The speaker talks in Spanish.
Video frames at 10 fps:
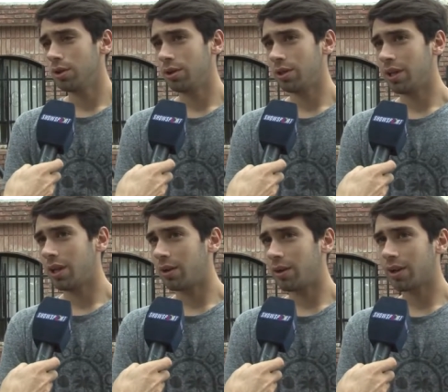Y
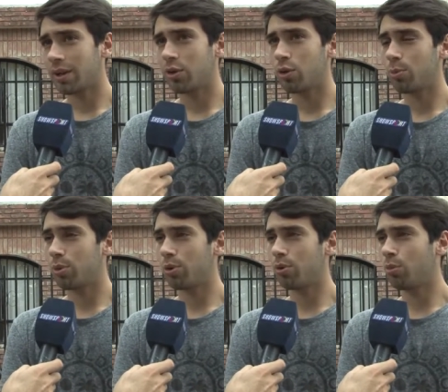nada, la verdad que el
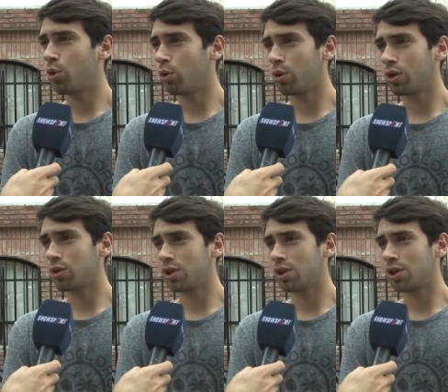grupo muy unido,